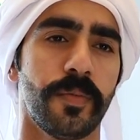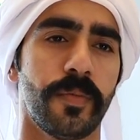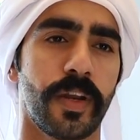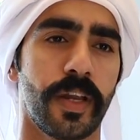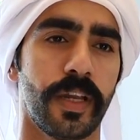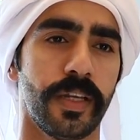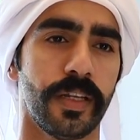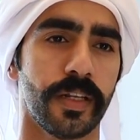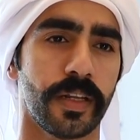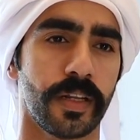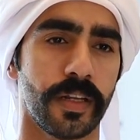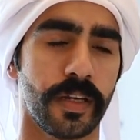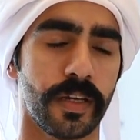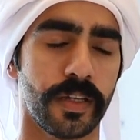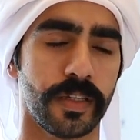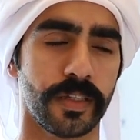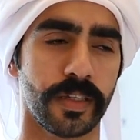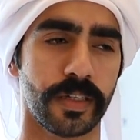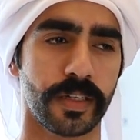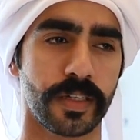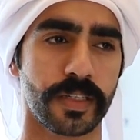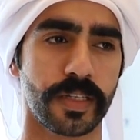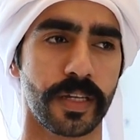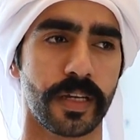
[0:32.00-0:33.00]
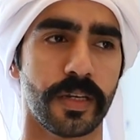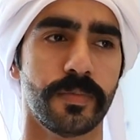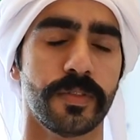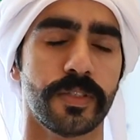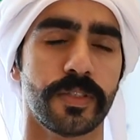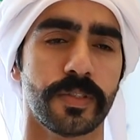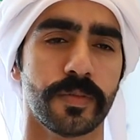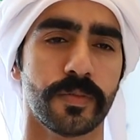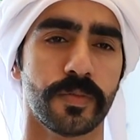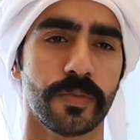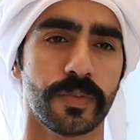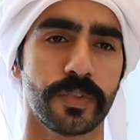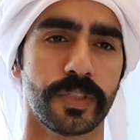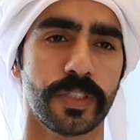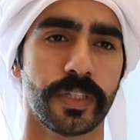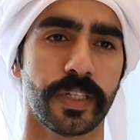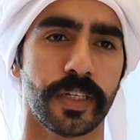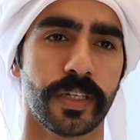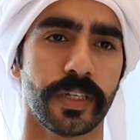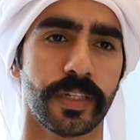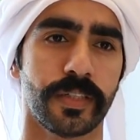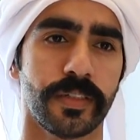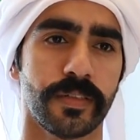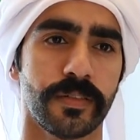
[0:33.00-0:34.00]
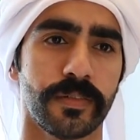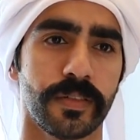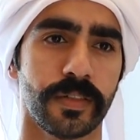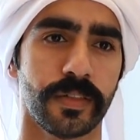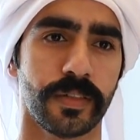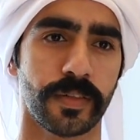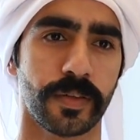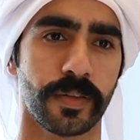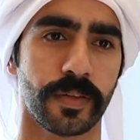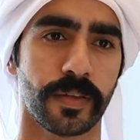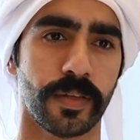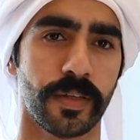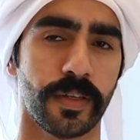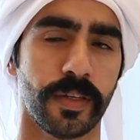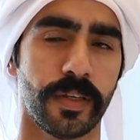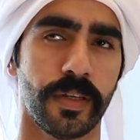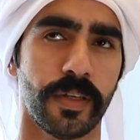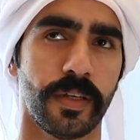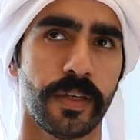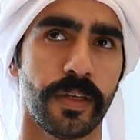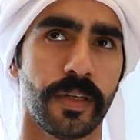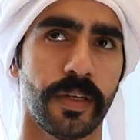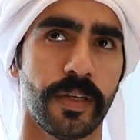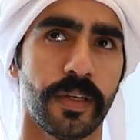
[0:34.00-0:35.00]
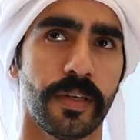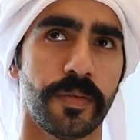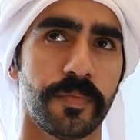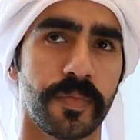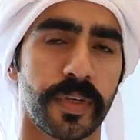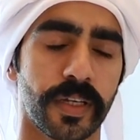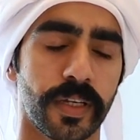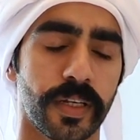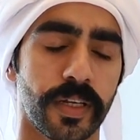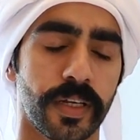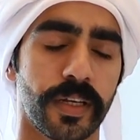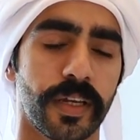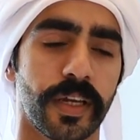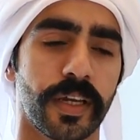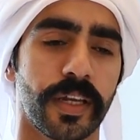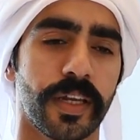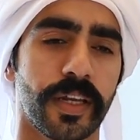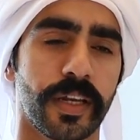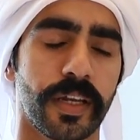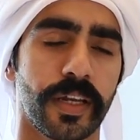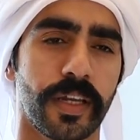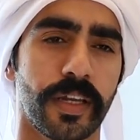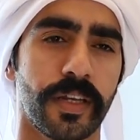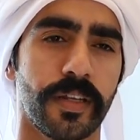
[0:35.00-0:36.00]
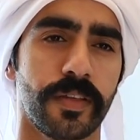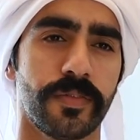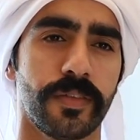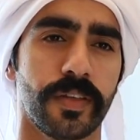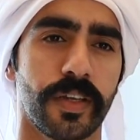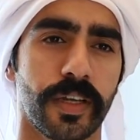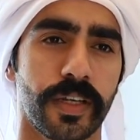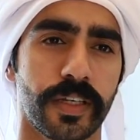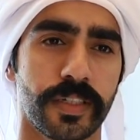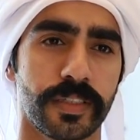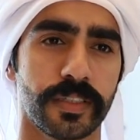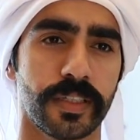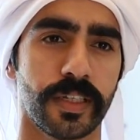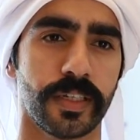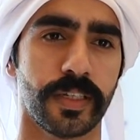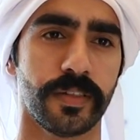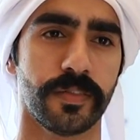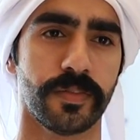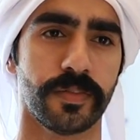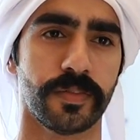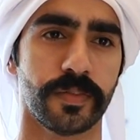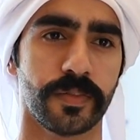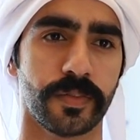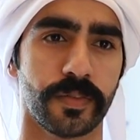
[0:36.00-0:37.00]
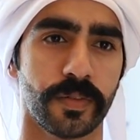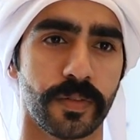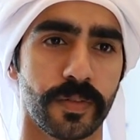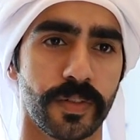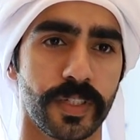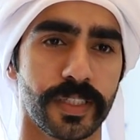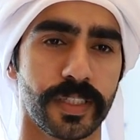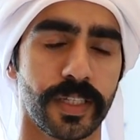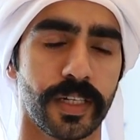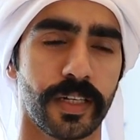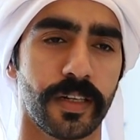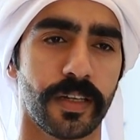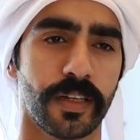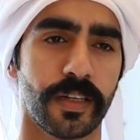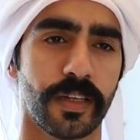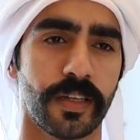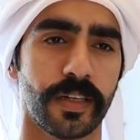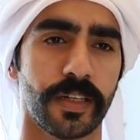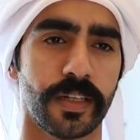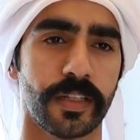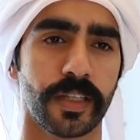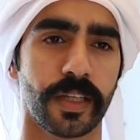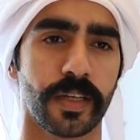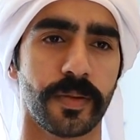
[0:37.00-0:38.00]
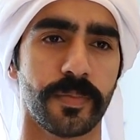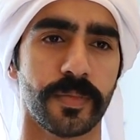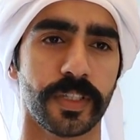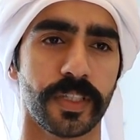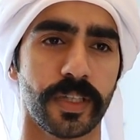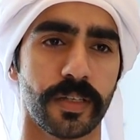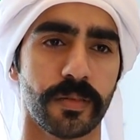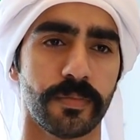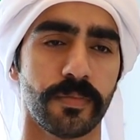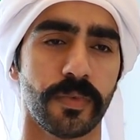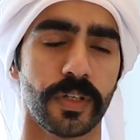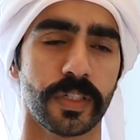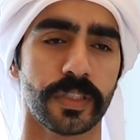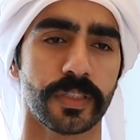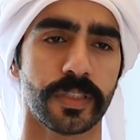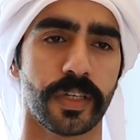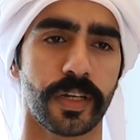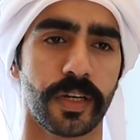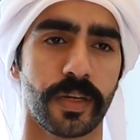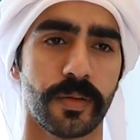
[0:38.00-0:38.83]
رحيل قائدنا صاحب السمو الشيخ خليفة من كان خير خلف الخير سلف نسأل الله أن يتغمده بواسع